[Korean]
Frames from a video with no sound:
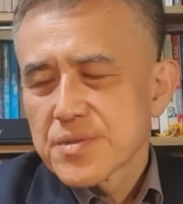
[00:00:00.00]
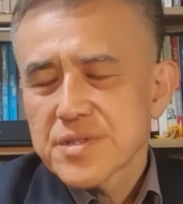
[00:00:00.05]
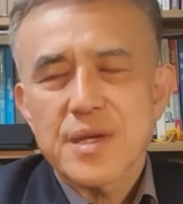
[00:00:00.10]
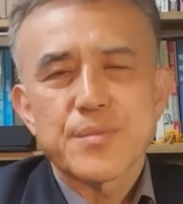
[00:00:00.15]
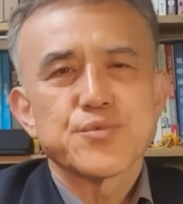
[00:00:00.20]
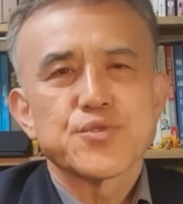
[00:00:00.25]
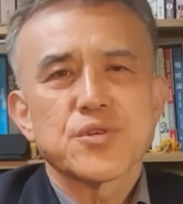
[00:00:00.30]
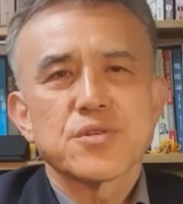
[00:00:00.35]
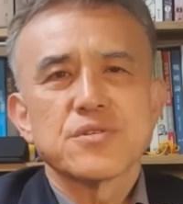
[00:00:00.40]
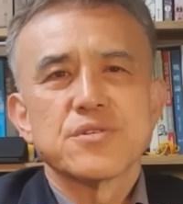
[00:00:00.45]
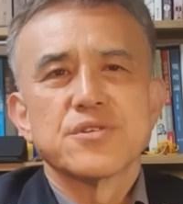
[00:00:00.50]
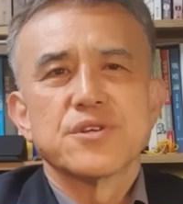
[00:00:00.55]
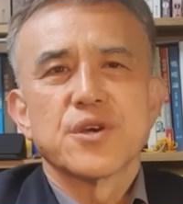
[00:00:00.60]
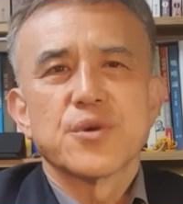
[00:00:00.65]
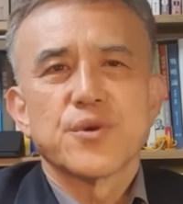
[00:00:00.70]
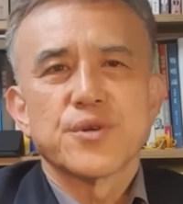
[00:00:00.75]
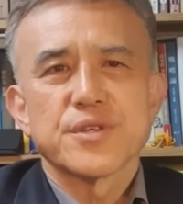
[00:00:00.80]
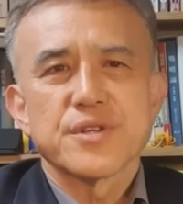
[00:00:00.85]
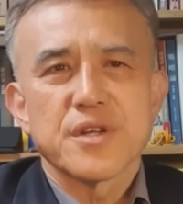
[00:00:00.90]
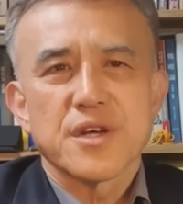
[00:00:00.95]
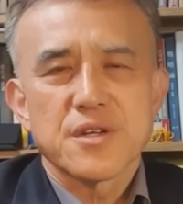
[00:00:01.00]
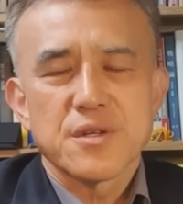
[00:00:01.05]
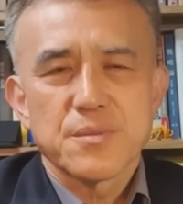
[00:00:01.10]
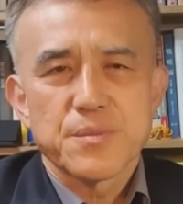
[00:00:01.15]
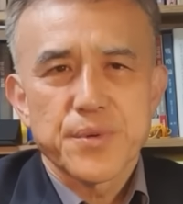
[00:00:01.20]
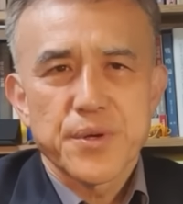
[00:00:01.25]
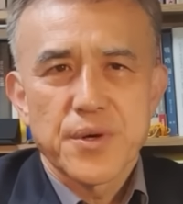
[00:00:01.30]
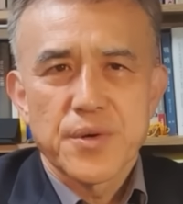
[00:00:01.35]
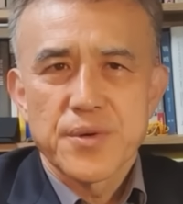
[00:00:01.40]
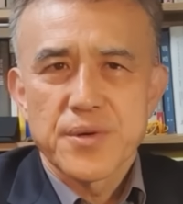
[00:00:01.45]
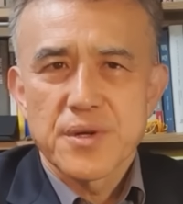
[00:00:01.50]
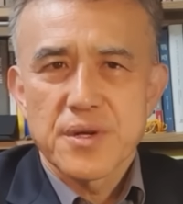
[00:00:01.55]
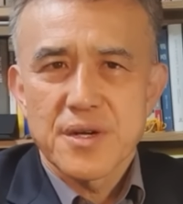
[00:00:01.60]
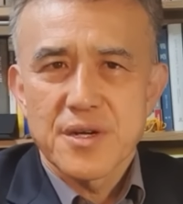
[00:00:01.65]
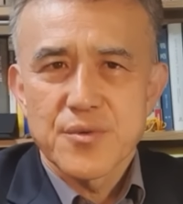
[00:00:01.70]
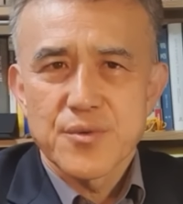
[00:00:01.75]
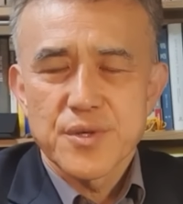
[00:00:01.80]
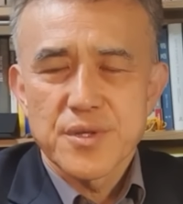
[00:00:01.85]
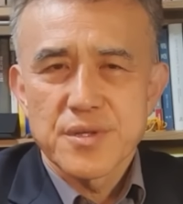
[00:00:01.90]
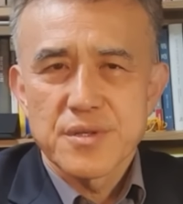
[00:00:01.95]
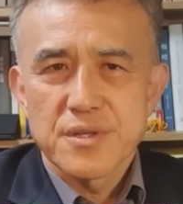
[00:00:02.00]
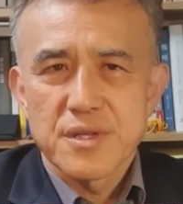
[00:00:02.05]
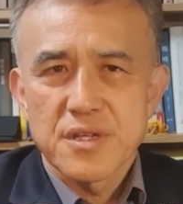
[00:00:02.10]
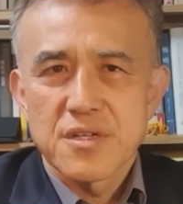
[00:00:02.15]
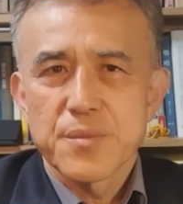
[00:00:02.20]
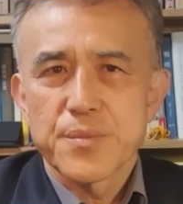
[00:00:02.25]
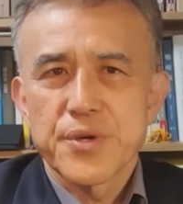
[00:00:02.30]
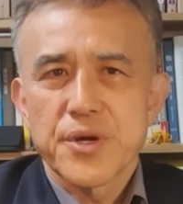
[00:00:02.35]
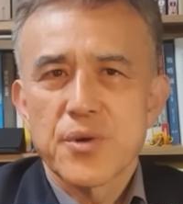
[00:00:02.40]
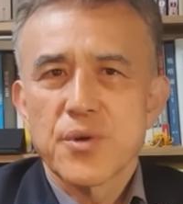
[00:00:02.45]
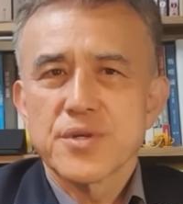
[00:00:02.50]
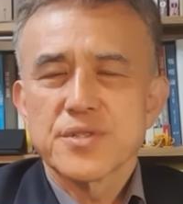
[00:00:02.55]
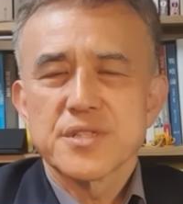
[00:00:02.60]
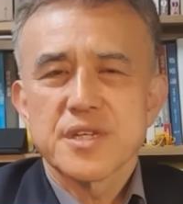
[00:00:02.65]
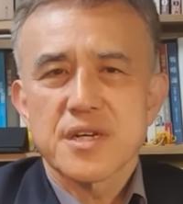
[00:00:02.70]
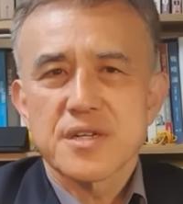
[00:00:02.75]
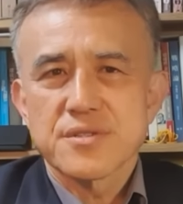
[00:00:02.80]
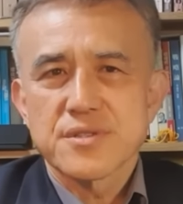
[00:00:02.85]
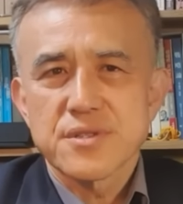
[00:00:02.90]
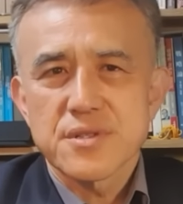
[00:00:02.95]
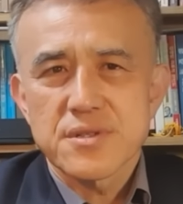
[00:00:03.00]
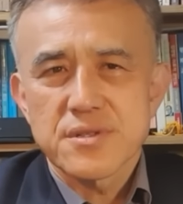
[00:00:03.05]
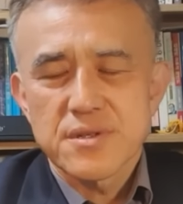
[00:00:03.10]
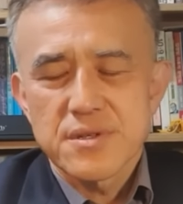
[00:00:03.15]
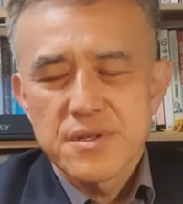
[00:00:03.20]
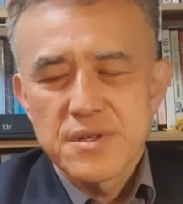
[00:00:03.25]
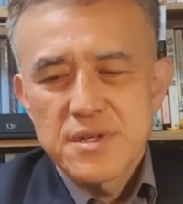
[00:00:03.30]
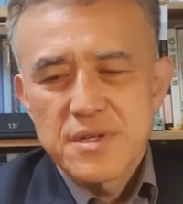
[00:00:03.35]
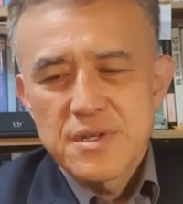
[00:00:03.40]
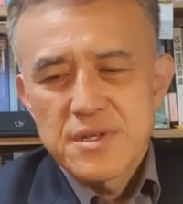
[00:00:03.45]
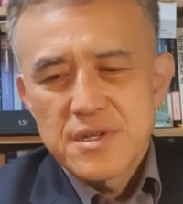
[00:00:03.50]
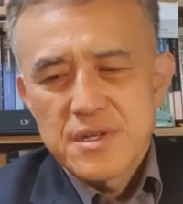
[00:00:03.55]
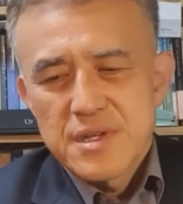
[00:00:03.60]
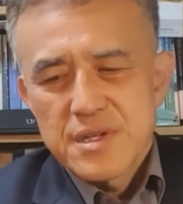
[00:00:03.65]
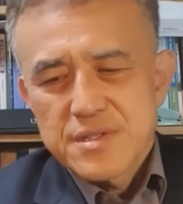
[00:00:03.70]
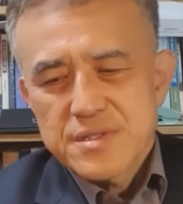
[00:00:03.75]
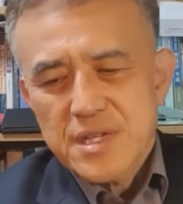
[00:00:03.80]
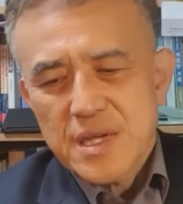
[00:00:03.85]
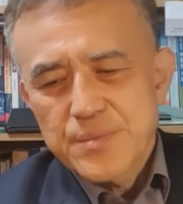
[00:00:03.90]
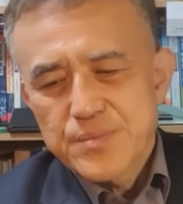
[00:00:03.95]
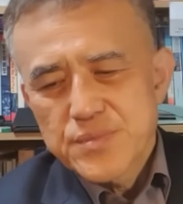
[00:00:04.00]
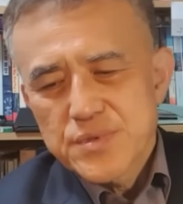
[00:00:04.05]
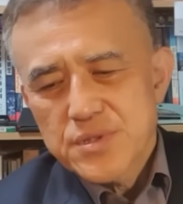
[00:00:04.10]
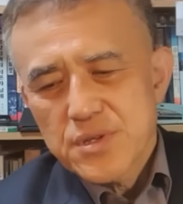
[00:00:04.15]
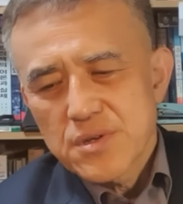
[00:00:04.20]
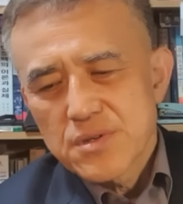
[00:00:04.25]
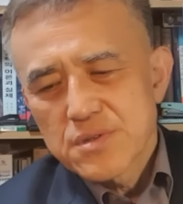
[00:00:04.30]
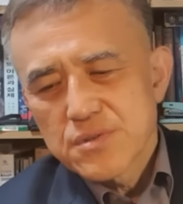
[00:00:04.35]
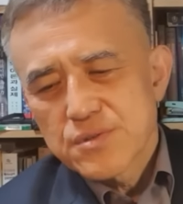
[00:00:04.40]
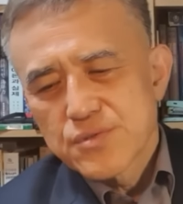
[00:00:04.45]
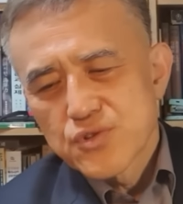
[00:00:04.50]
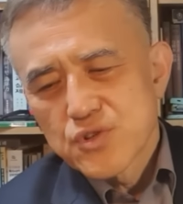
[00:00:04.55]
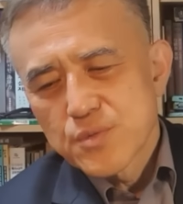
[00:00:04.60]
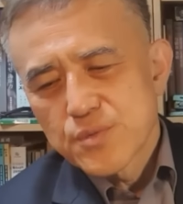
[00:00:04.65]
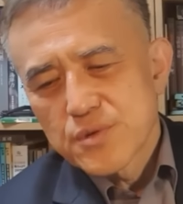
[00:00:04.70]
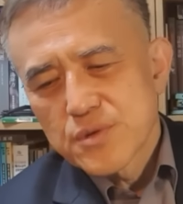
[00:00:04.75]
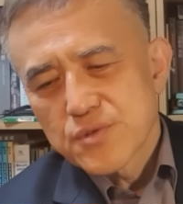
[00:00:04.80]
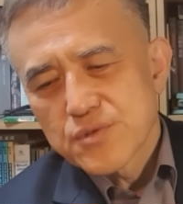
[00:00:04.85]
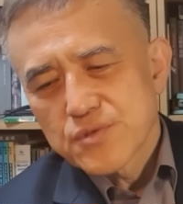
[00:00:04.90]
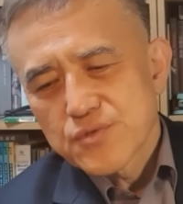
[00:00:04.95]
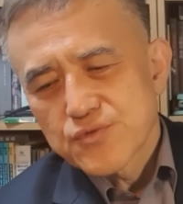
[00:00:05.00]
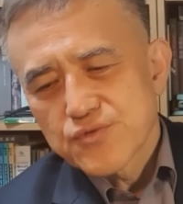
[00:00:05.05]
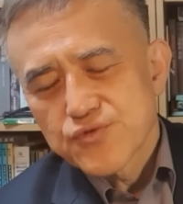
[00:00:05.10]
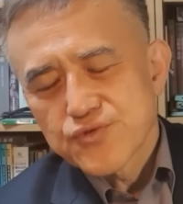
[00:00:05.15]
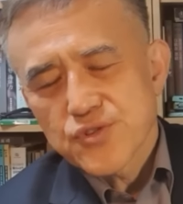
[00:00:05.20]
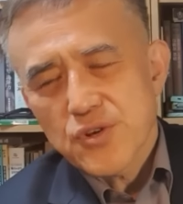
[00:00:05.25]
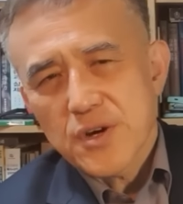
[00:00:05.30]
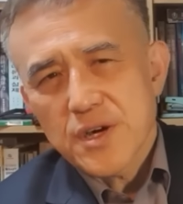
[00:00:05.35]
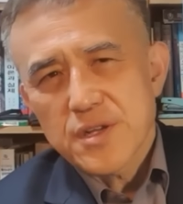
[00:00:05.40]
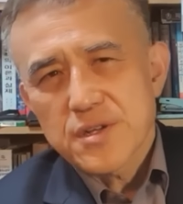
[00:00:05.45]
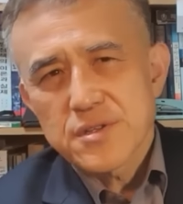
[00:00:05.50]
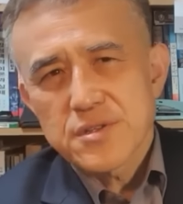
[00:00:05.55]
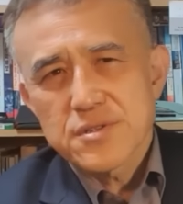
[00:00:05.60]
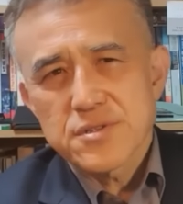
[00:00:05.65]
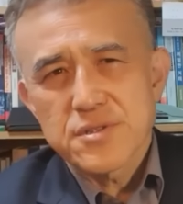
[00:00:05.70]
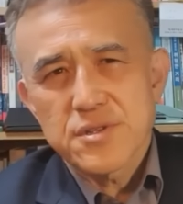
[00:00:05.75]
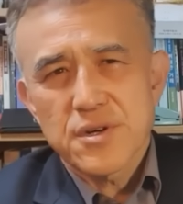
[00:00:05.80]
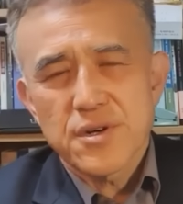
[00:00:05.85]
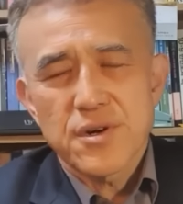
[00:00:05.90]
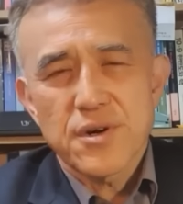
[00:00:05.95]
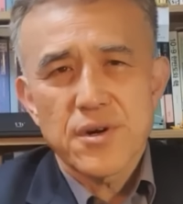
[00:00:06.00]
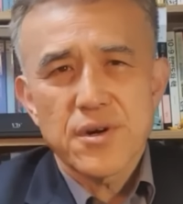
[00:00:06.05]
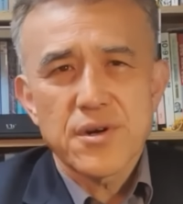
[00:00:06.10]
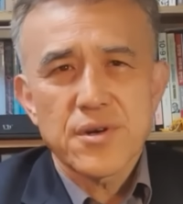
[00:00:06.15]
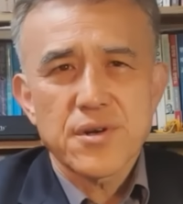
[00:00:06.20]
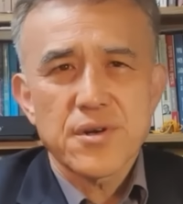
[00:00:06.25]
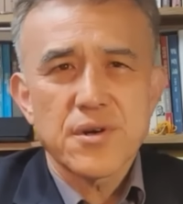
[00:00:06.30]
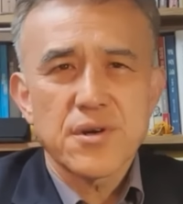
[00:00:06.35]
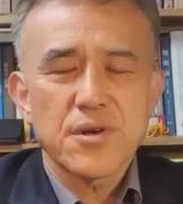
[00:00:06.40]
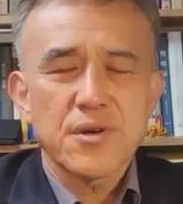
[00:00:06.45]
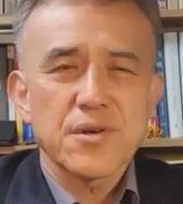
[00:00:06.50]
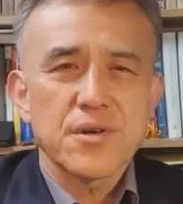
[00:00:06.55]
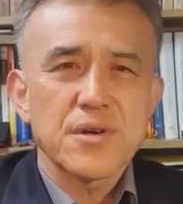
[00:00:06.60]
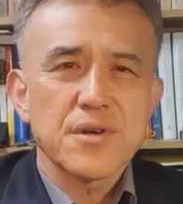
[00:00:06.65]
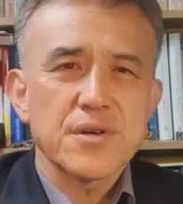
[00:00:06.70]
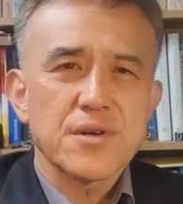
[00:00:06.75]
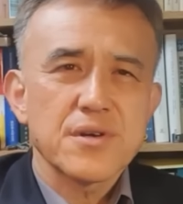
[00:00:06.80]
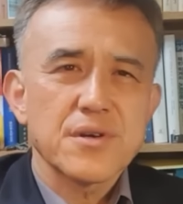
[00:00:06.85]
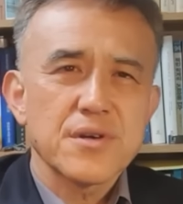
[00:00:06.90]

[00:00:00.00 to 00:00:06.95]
삼성의료원이라는 병원을 갖고 있는데 그 병원장은요. 삼성그룹을 구성하는 여러